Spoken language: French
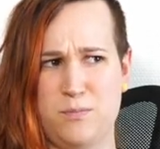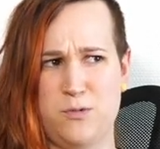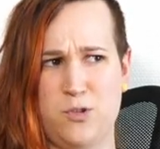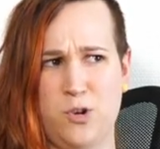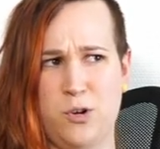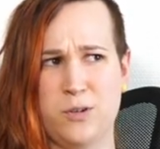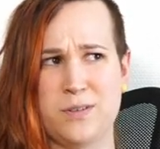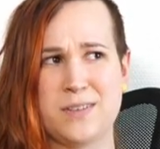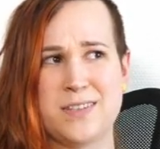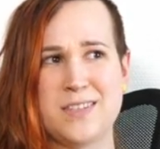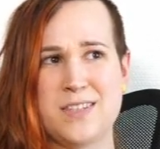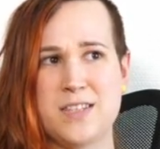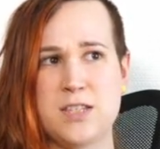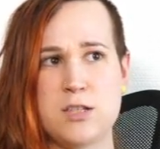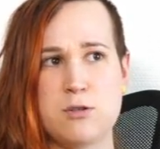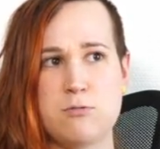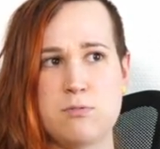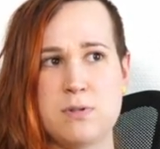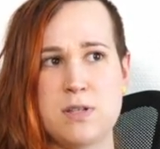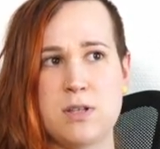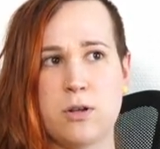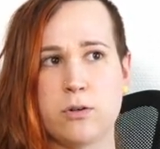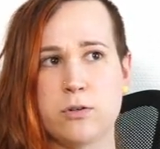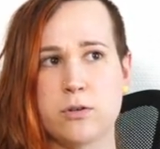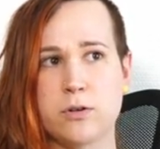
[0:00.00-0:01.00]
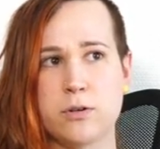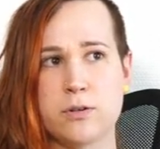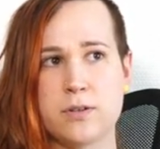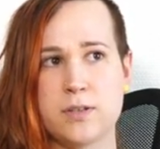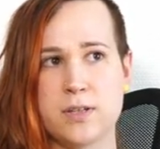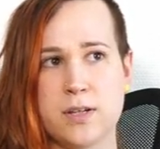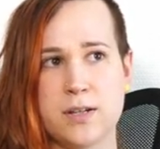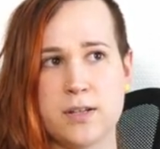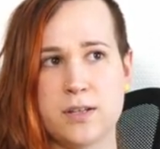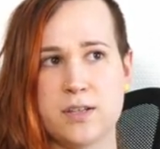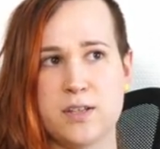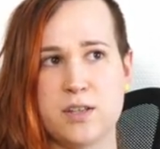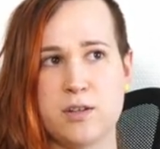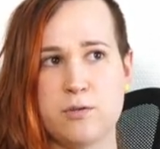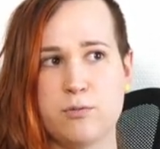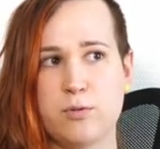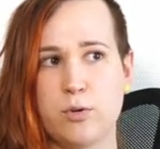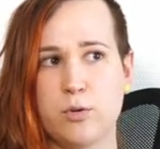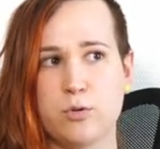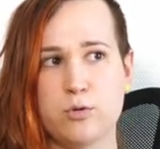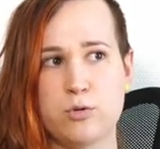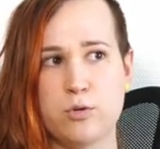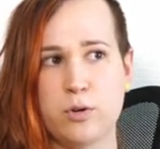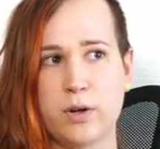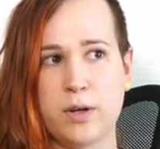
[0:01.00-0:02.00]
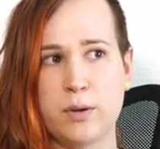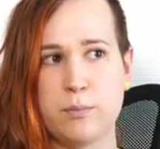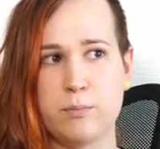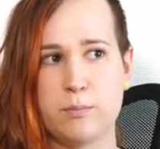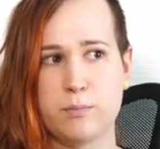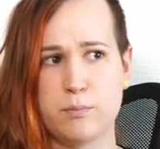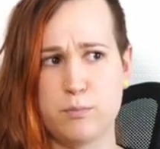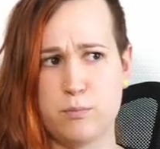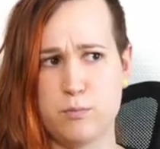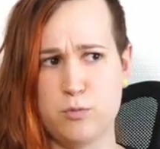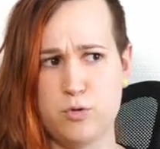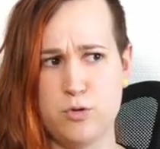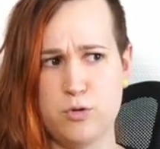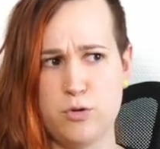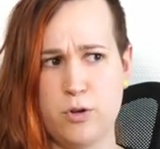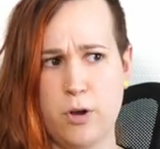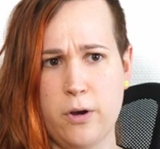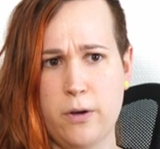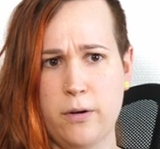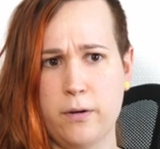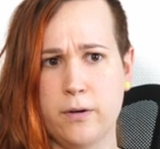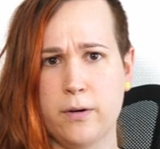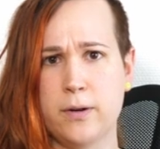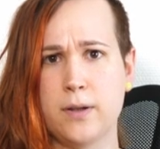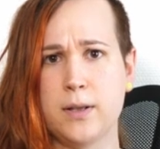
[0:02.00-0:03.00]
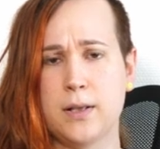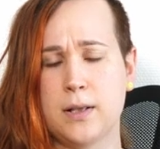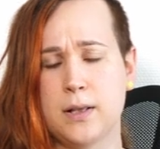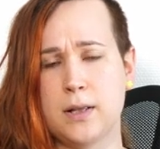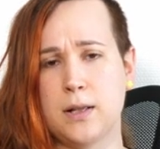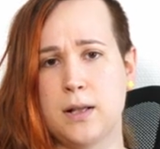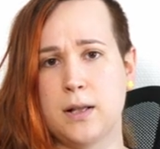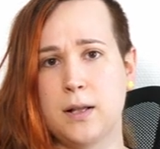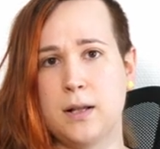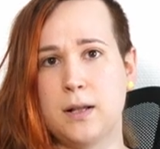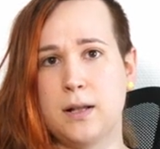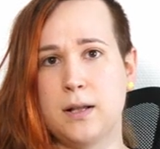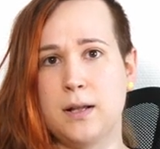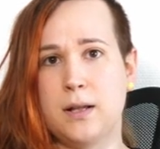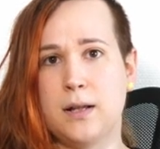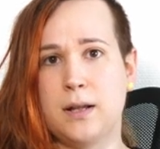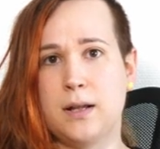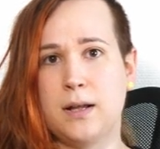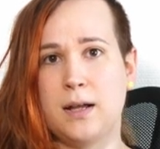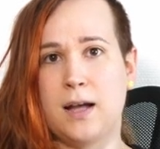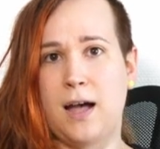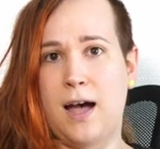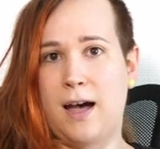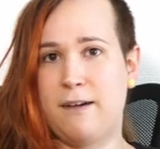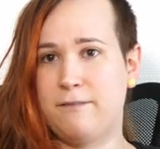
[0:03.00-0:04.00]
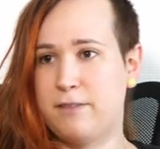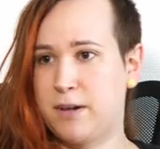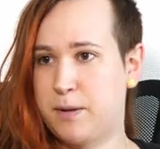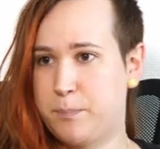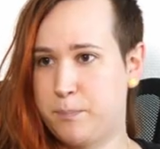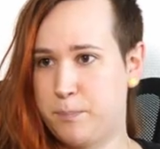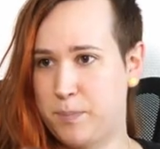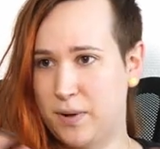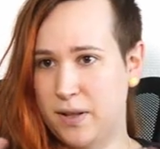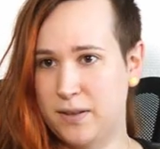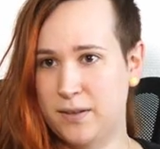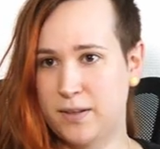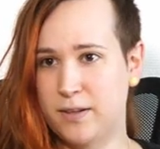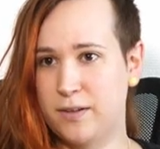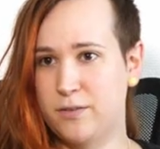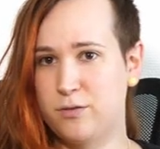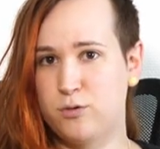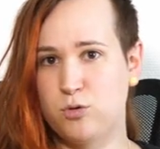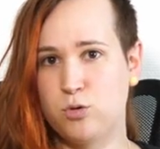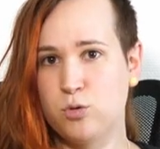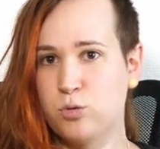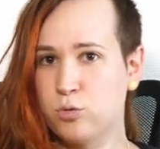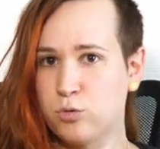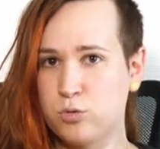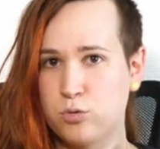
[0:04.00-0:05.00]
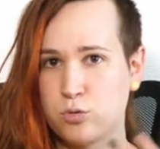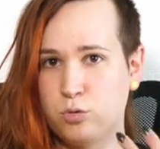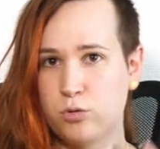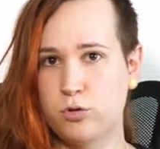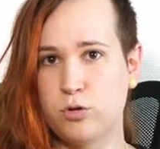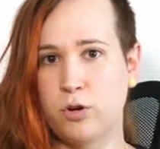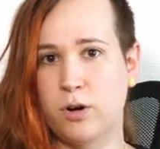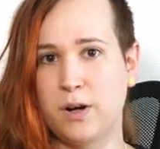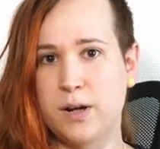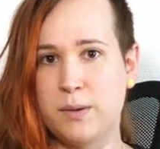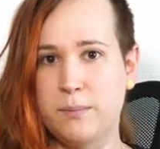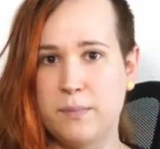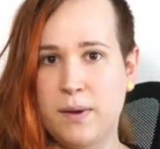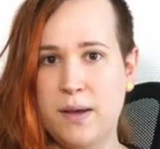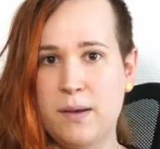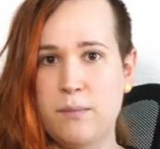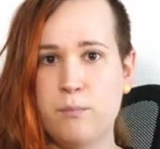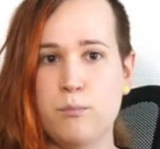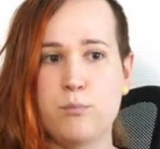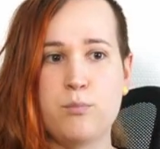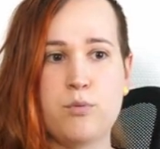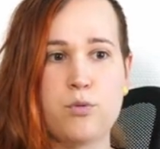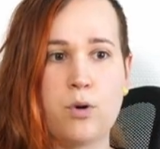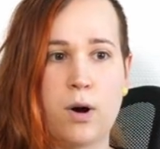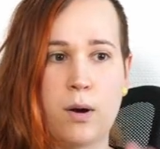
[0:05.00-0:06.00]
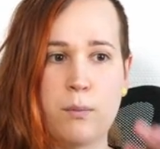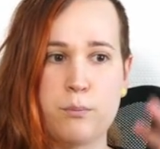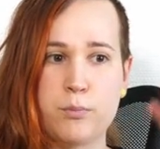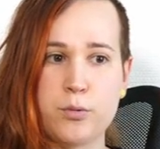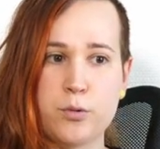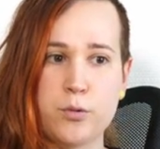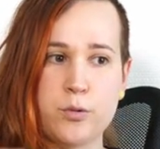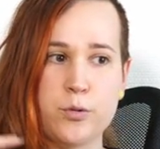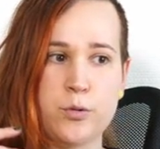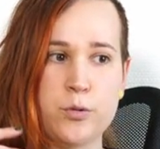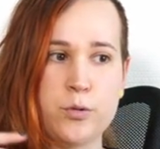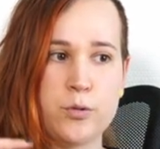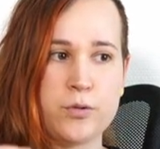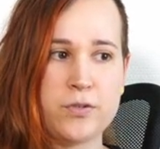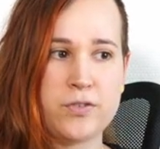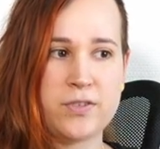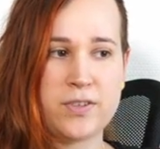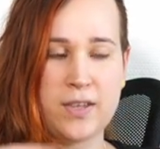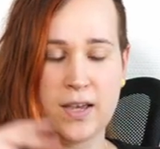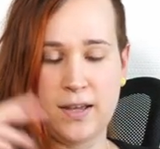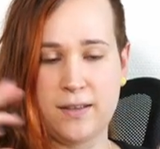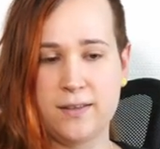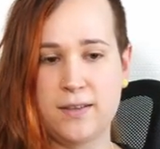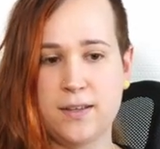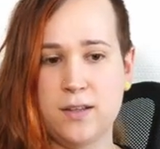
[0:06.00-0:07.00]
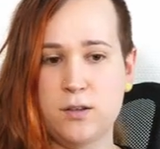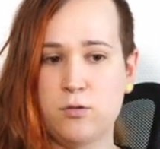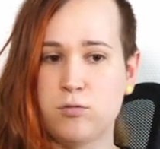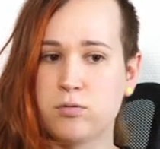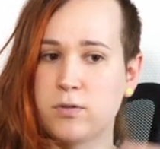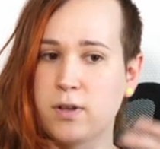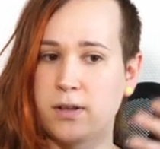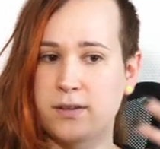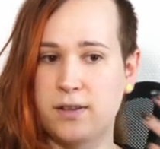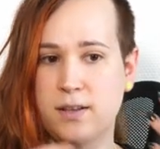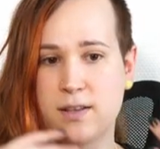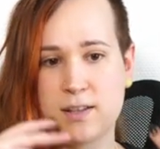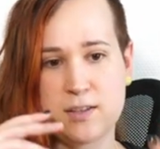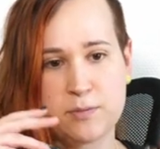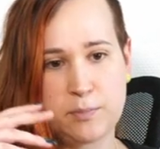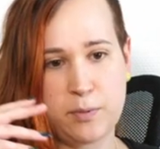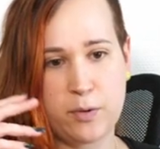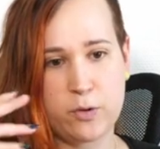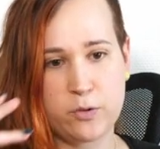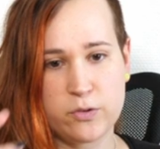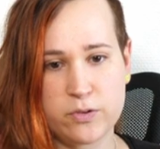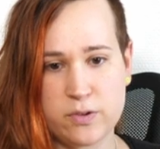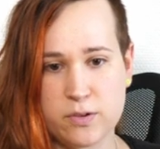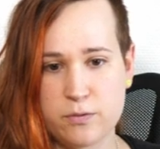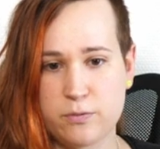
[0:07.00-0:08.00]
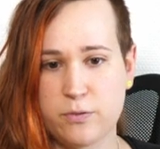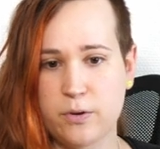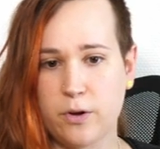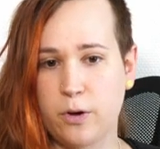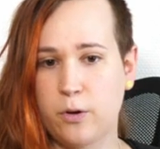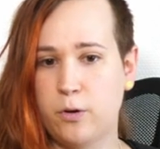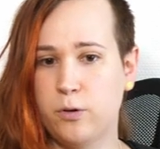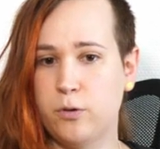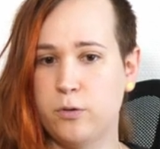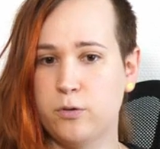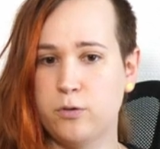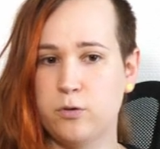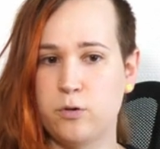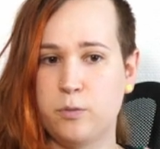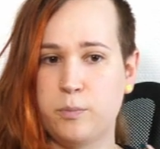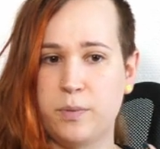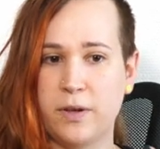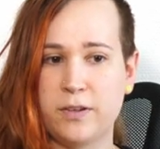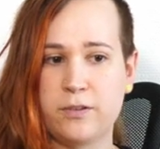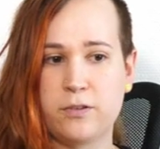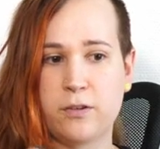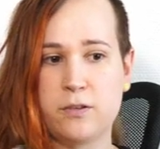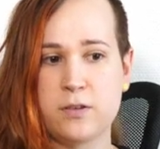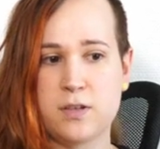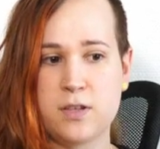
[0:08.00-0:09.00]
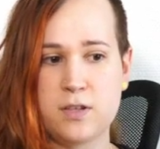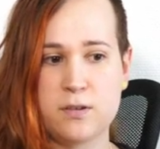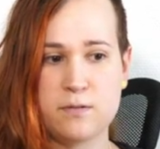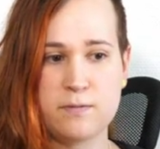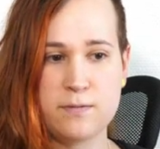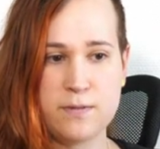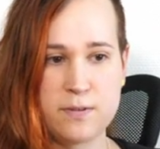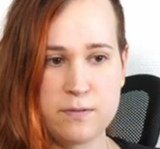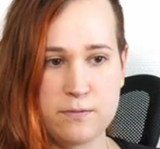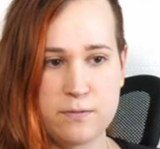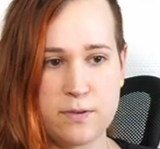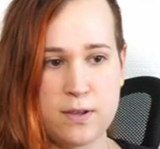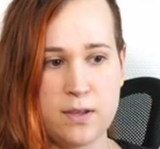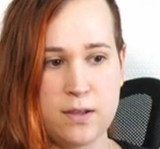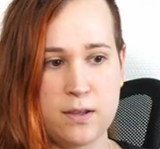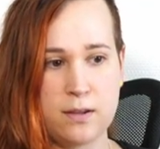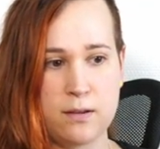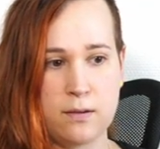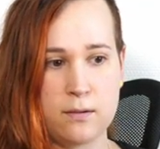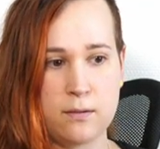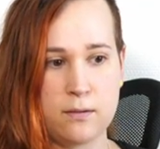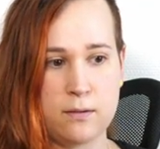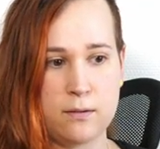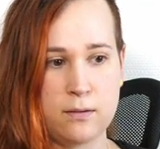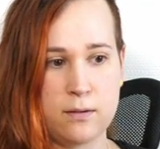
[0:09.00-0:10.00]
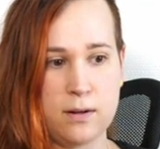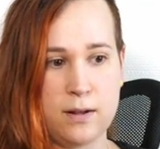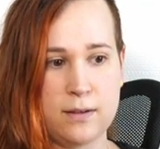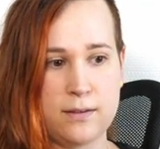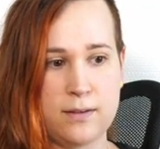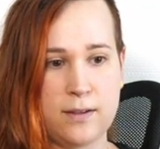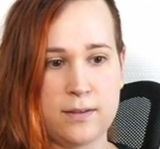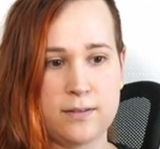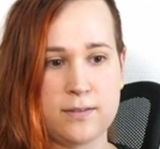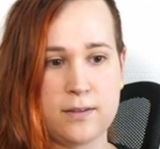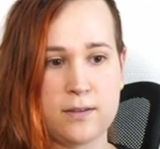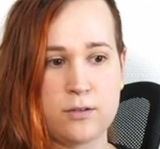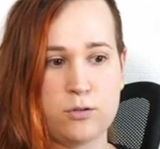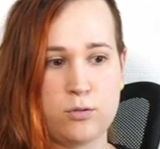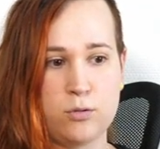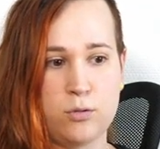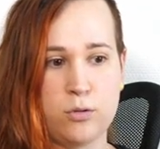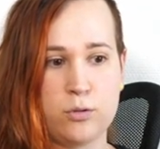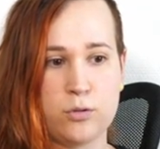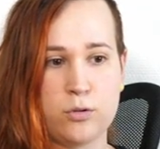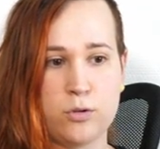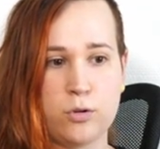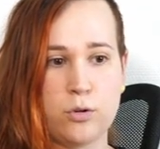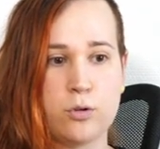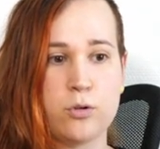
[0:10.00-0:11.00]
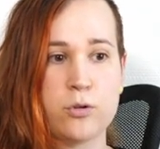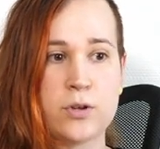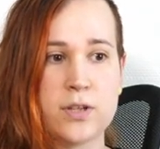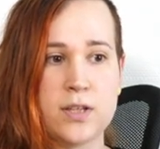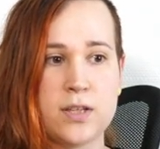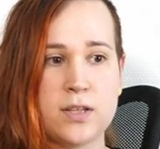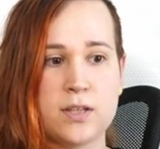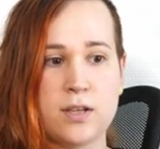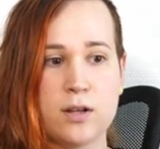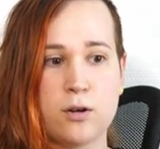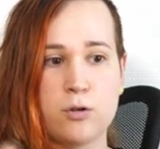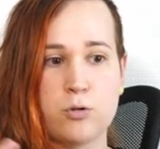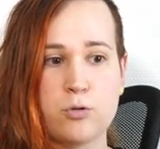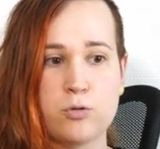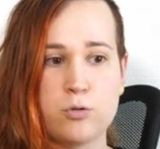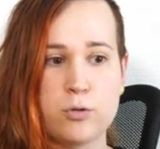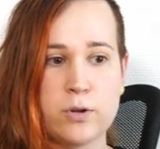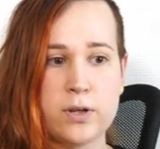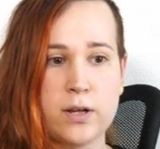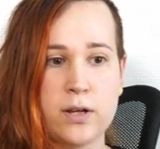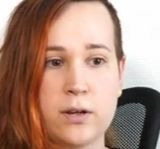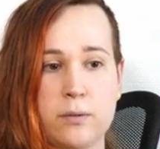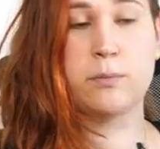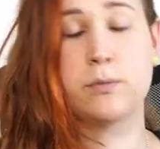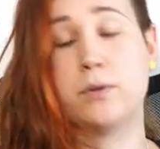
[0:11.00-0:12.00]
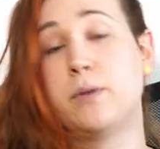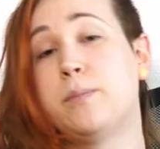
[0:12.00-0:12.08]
genre 18 entretiens qui des fois ont duré une heure avec plein de questions, tout le temps les mêmes, pour un peu cerner tout un tas d'expériences différentes de personnes qui vivaient euh, l'intersection entre le kink et le queer.